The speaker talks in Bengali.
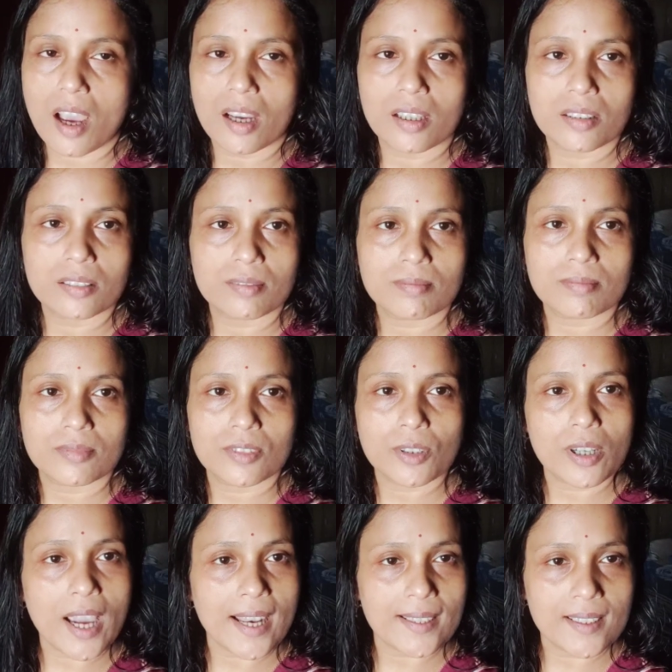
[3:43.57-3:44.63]
আর তো
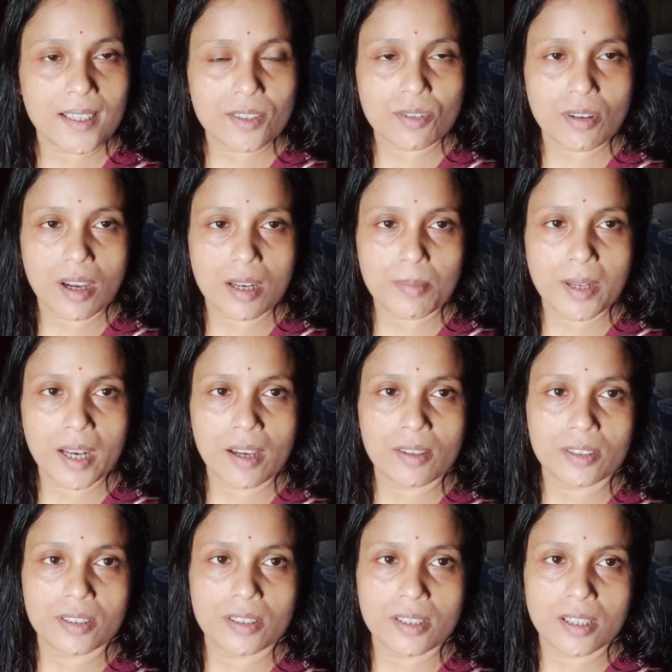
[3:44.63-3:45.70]
কালকে সকালবেলা
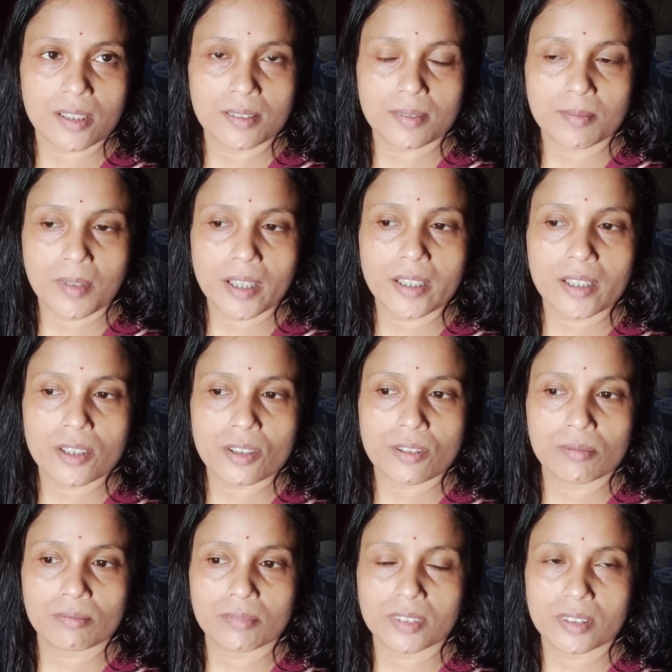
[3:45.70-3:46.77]
হচ্ছে মানে
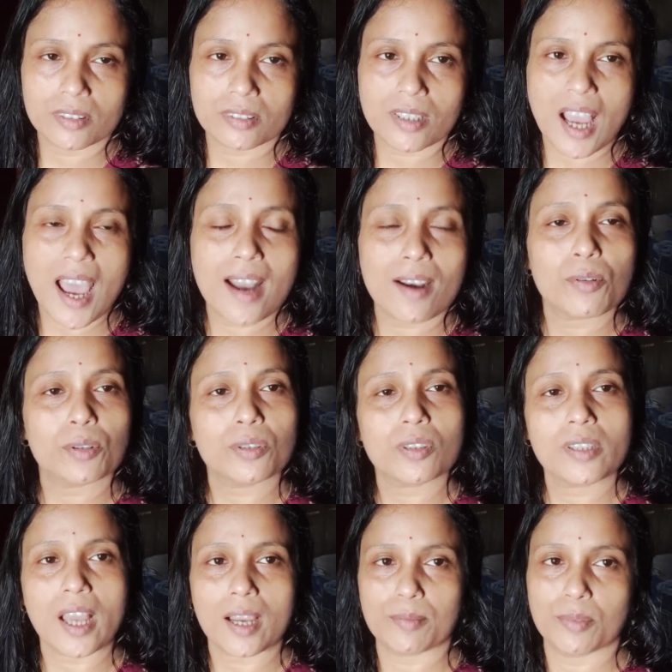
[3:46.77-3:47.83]
আর কত
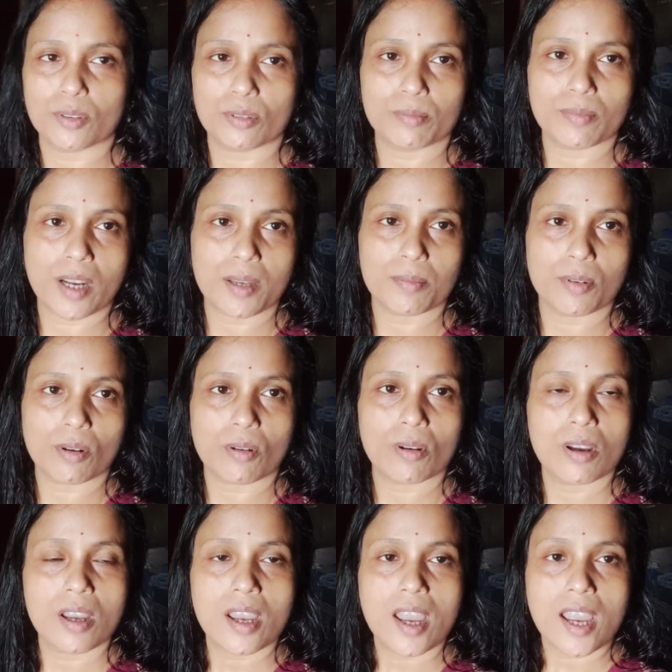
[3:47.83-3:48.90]
থাকবো তোমরাই বলো
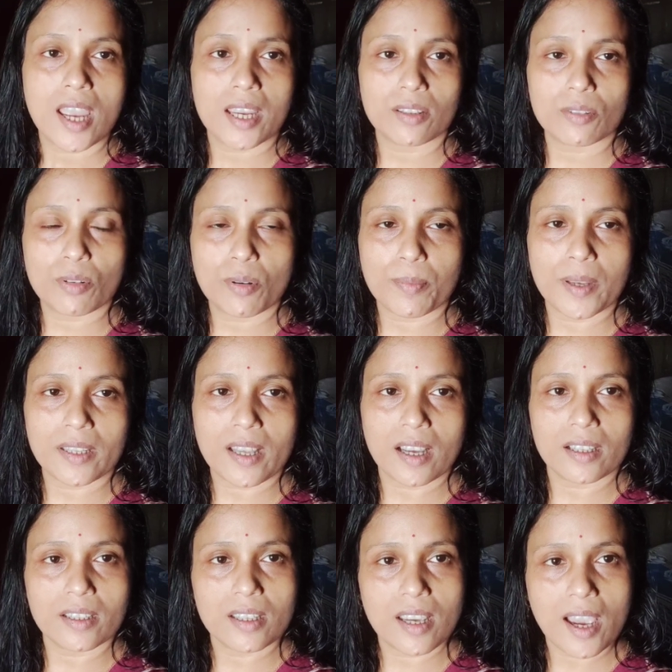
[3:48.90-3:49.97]
এত ব্যথা
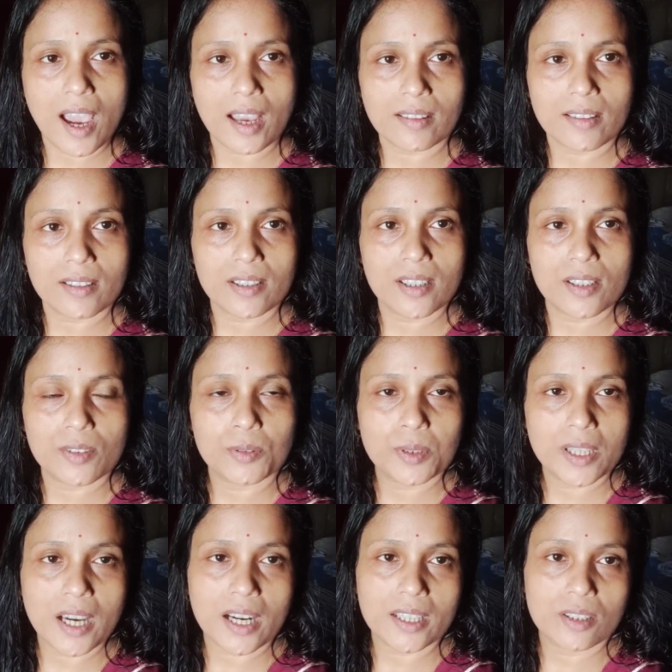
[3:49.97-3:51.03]
নিয়ে হাতে নিয়ে
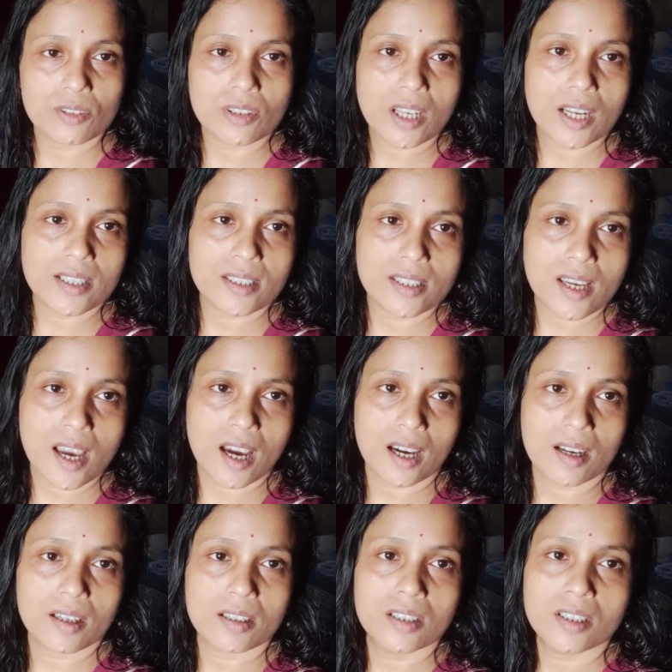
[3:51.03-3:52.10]
ওই গাড়িও চালাচ্ছে
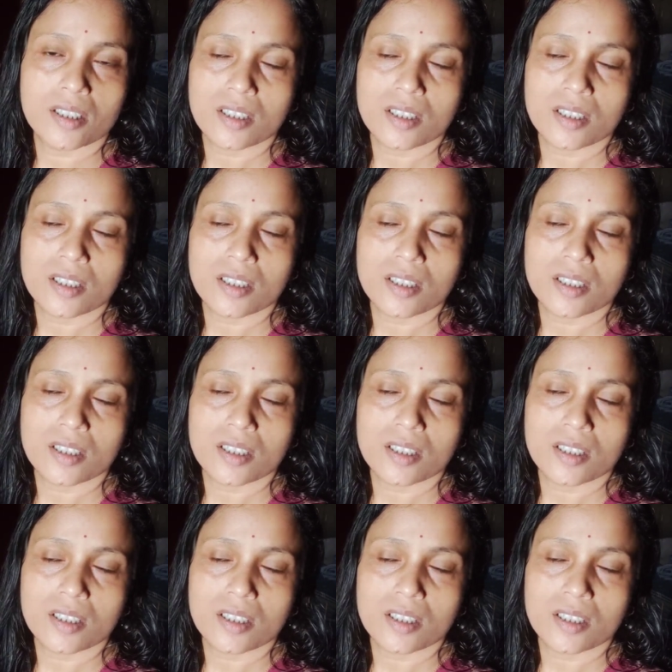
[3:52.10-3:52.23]
আর